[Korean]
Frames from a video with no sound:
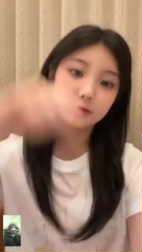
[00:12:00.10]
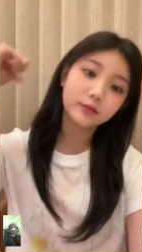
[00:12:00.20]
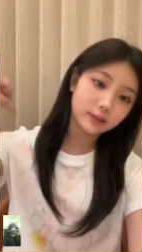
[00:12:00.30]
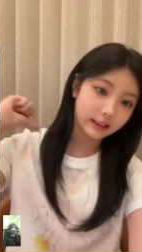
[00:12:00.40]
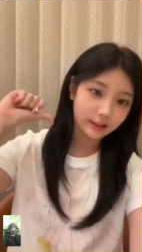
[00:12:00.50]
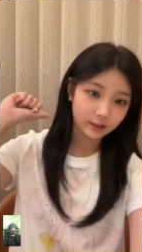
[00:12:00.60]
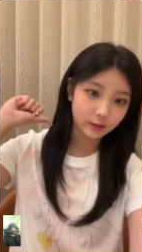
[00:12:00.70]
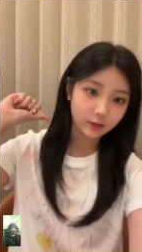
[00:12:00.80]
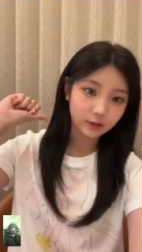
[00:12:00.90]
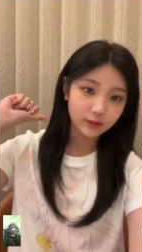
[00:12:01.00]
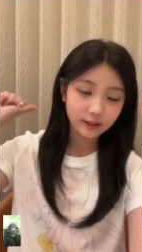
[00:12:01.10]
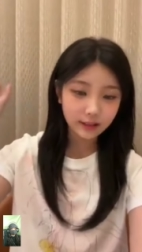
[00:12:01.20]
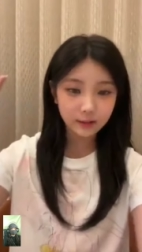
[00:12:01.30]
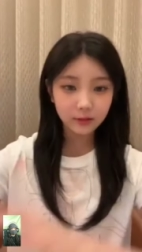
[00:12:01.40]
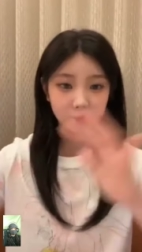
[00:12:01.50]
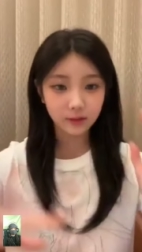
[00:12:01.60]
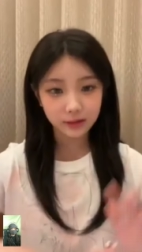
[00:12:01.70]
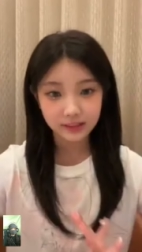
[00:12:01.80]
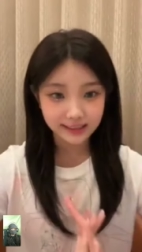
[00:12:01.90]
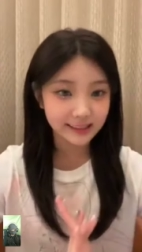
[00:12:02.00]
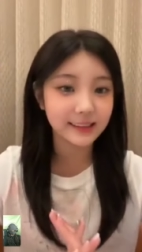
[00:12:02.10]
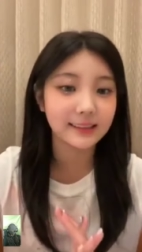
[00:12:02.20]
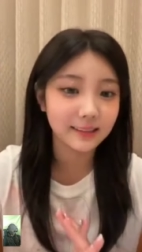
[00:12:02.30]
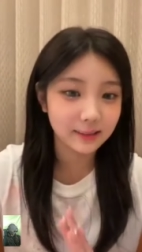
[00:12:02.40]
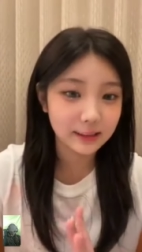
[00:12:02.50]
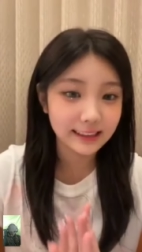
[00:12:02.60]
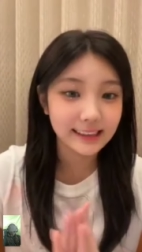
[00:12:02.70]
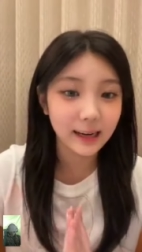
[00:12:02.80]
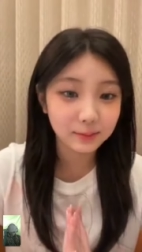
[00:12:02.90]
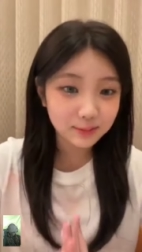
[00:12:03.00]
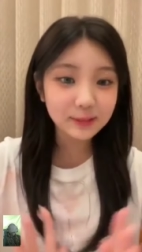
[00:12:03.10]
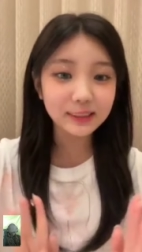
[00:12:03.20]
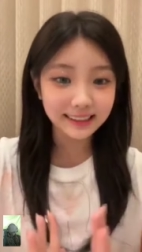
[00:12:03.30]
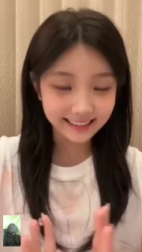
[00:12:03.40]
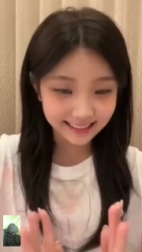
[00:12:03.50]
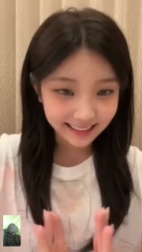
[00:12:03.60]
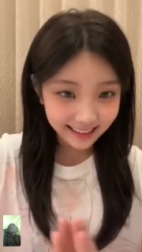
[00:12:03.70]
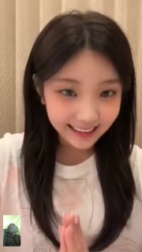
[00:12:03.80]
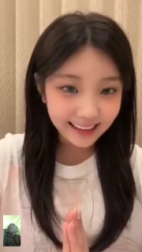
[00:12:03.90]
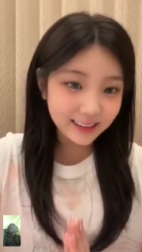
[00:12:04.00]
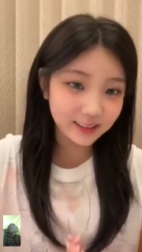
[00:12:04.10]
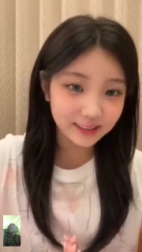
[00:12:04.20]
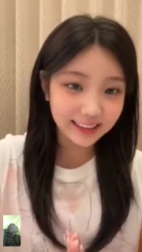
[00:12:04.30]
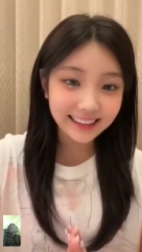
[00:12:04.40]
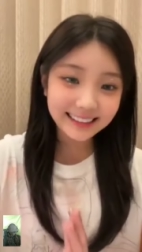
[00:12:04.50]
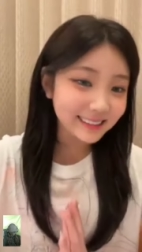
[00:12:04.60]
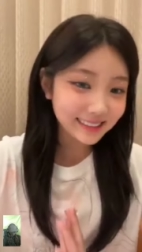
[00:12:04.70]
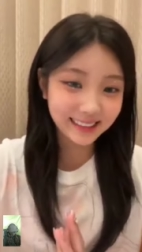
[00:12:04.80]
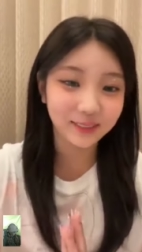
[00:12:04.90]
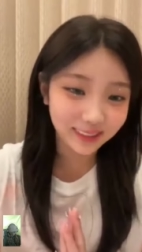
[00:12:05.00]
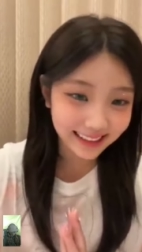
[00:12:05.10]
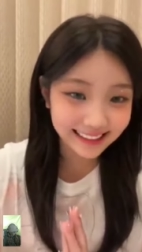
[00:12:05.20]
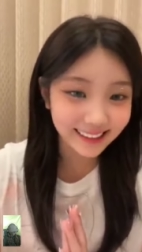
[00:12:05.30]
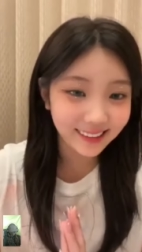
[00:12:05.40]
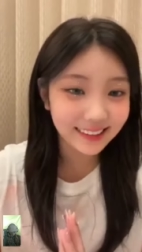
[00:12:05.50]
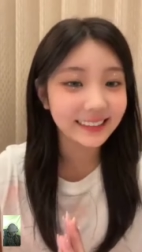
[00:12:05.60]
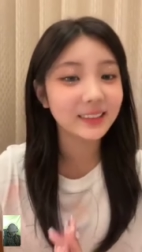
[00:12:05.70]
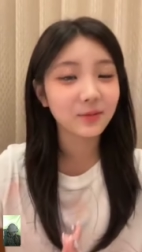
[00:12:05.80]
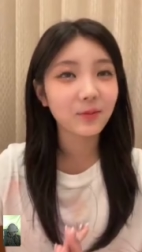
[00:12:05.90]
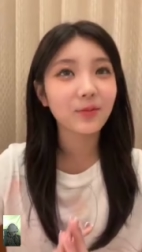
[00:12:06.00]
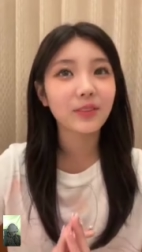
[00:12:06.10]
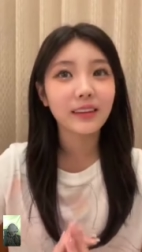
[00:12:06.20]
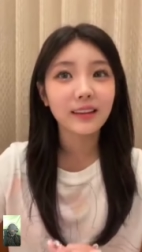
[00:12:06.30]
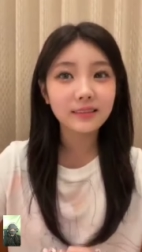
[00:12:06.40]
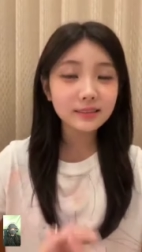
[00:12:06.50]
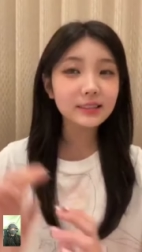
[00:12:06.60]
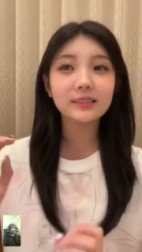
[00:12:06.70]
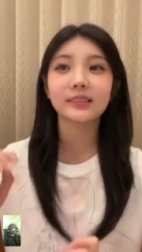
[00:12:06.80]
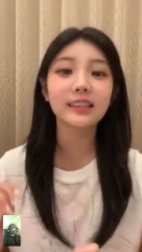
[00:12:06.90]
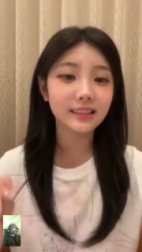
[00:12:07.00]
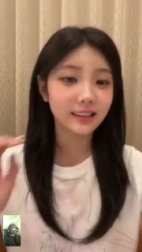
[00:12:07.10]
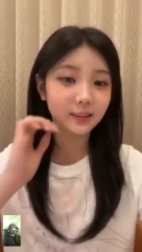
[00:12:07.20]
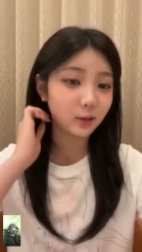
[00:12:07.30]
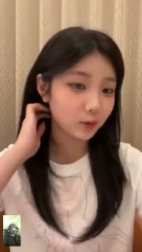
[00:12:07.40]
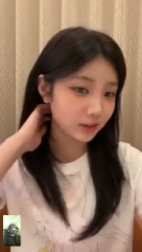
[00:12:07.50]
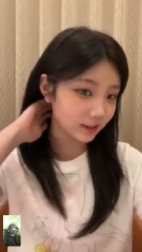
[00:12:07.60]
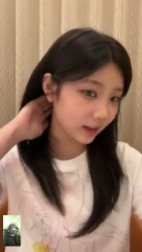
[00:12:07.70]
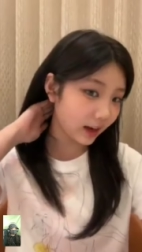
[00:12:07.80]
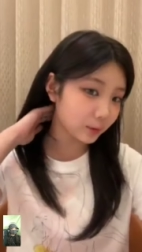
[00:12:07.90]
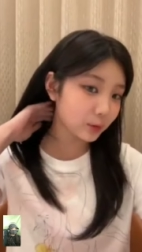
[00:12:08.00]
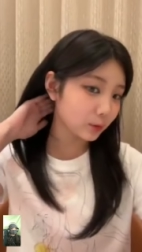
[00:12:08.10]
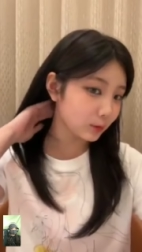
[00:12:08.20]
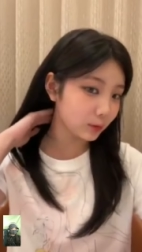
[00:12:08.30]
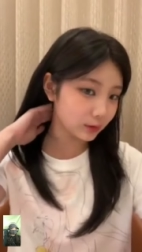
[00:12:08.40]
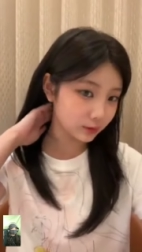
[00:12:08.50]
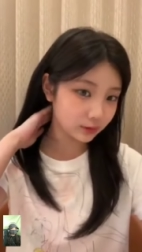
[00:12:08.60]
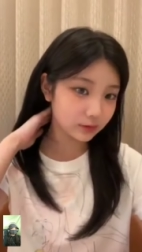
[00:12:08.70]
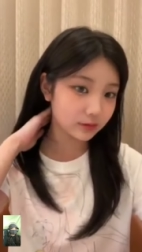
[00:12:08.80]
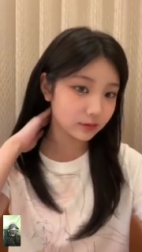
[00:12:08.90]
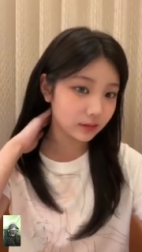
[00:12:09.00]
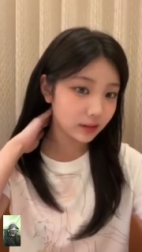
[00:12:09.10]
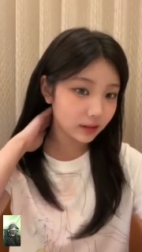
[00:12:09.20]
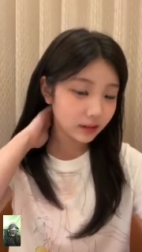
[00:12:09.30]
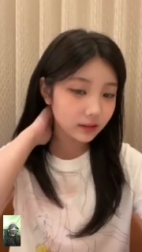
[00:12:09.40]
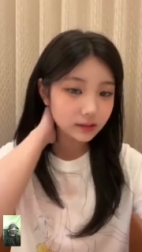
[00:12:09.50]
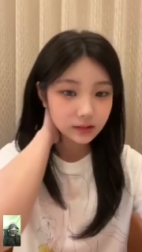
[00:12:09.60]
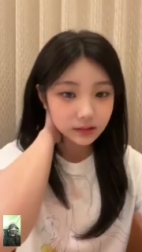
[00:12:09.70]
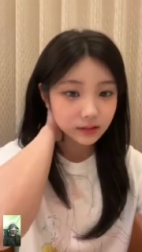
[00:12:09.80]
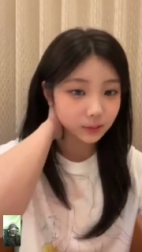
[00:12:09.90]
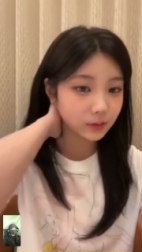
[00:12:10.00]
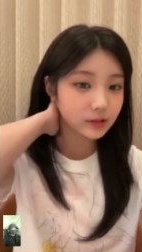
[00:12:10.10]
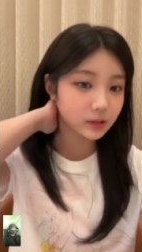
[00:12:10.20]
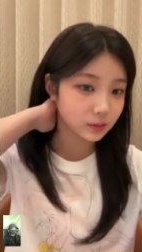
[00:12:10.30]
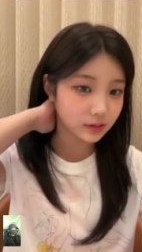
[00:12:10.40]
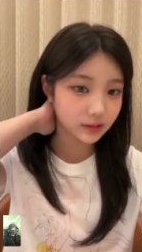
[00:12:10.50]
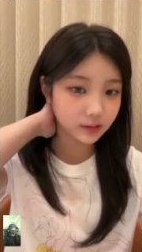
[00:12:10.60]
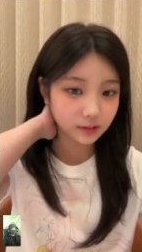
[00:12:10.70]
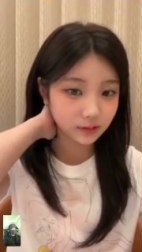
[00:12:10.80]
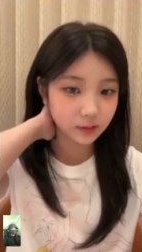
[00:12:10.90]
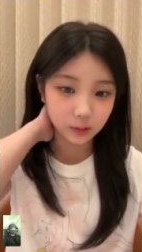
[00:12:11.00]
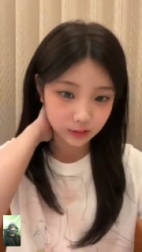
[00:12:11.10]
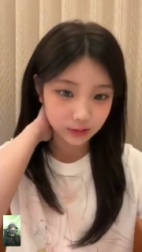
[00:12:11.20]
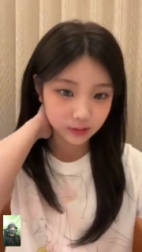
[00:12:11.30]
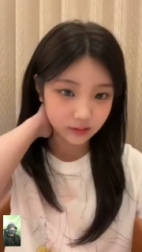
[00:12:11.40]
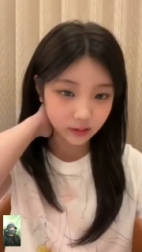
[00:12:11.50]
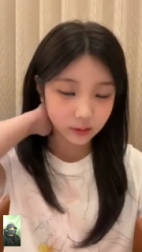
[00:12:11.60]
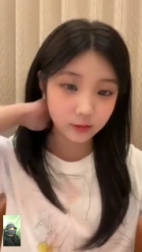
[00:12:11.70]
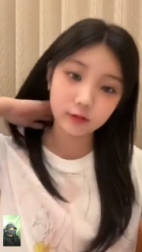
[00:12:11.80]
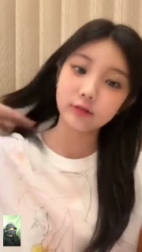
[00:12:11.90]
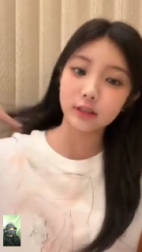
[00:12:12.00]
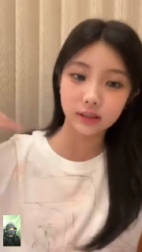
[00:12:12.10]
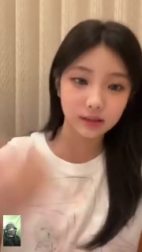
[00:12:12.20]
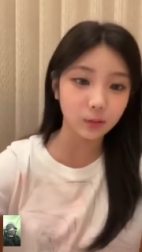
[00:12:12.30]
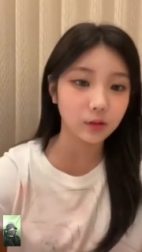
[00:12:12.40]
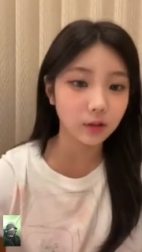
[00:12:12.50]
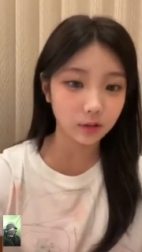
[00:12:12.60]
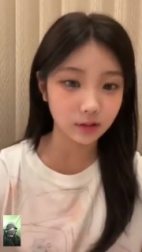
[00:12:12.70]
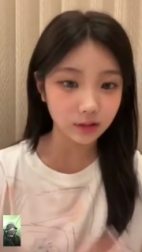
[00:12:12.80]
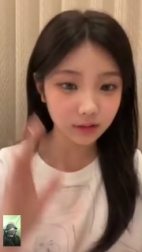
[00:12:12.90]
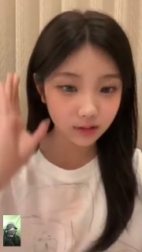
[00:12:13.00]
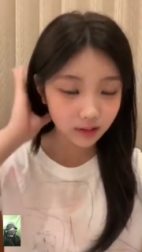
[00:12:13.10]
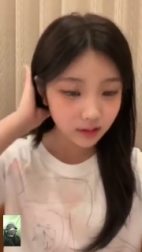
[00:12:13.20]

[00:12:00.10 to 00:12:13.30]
뒷구르기 하는 거, 이런 것들이 있었어요. 근데 제가 앞구르기는 할 줄 아는데 뒷구르기를 못해서 꿀꿀 했다가 여기에 담이 걸려가지고 진짜 며칠 고생했던 기억이 있어요. 진짜 뒷구르기 진짜 못하거든요.